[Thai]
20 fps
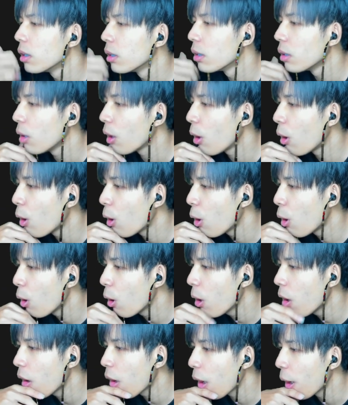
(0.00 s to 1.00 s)
อ๋อ
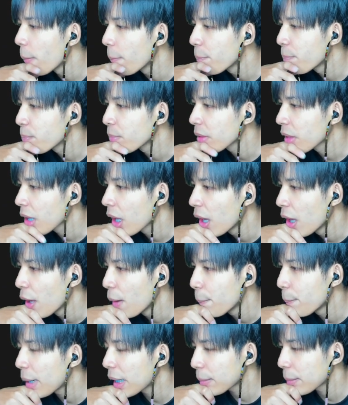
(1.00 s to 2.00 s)

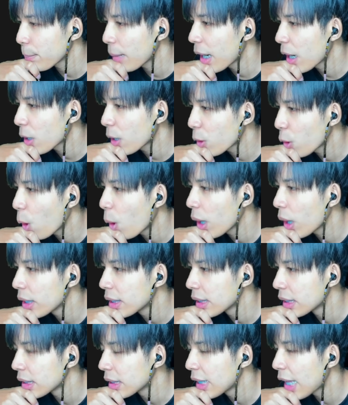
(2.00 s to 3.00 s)
หมัดมังกร
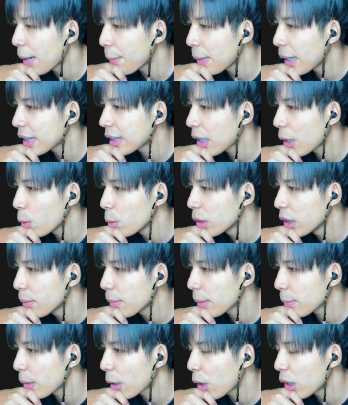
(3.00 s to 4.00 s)
ดาบคาตาคุริห
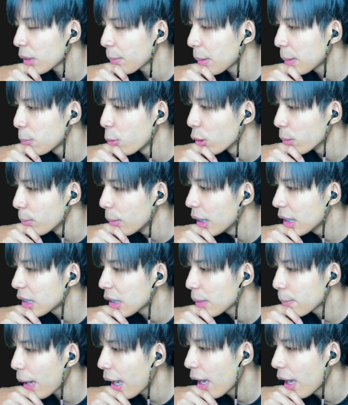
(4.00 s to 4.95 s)
มัดมังกรจะเป็นผลมืดใช่ปะ